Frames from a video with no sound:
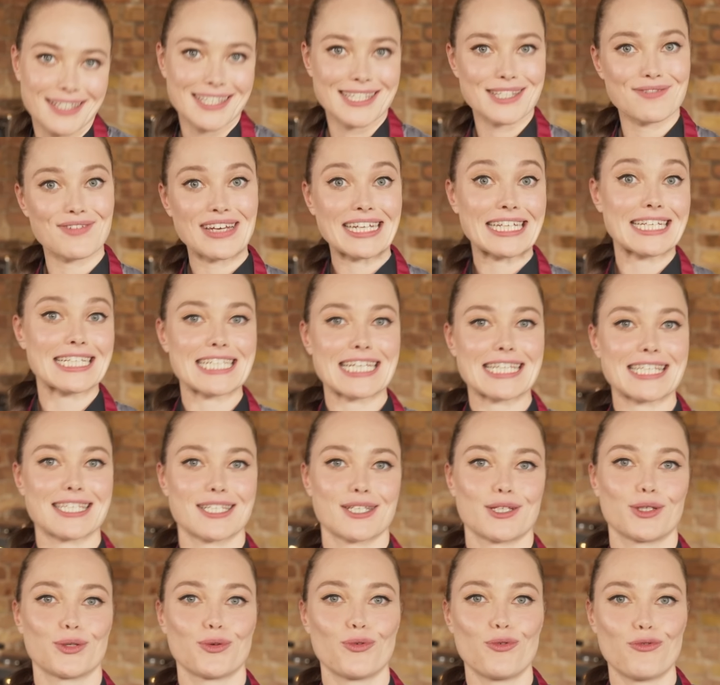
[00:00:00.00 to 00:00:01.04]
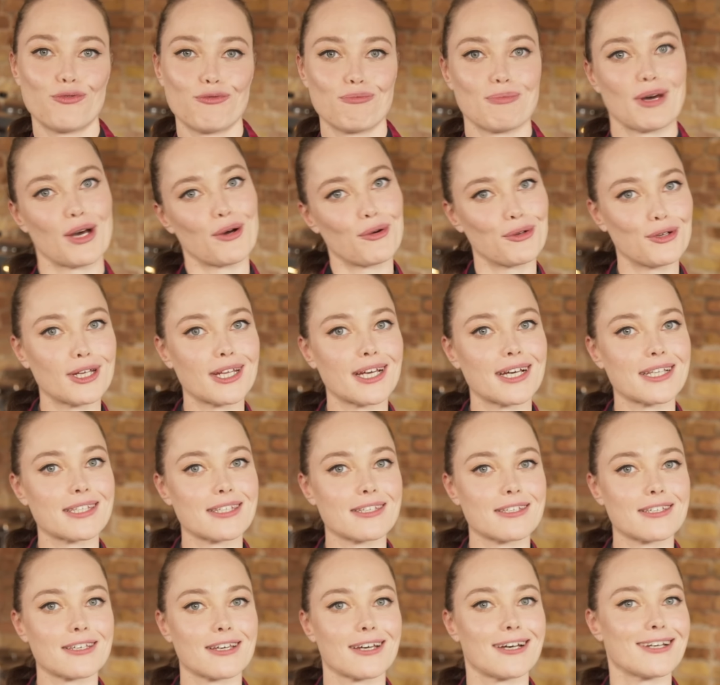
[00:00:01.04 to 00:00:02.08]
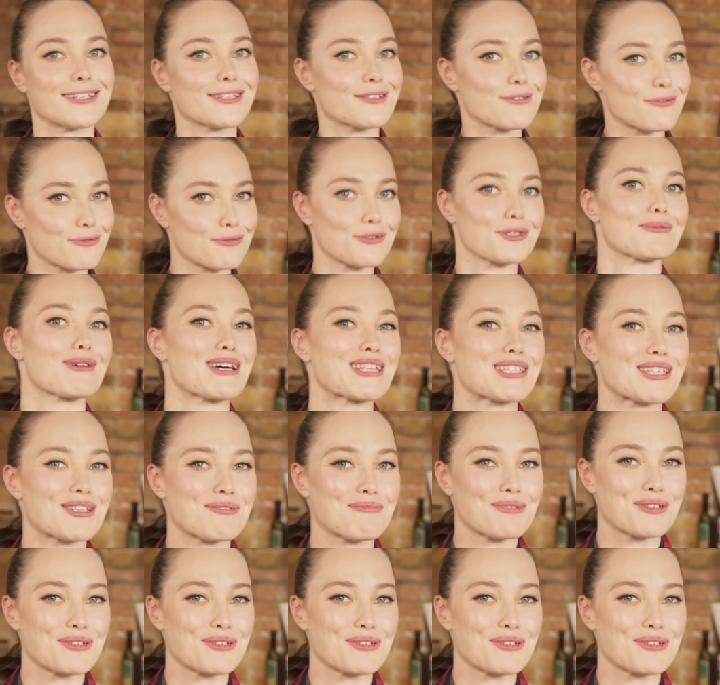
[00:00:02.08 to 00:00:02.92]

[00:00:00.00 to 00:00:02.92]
Das wandert jetzt in den Ofen bei 180 Grad für 20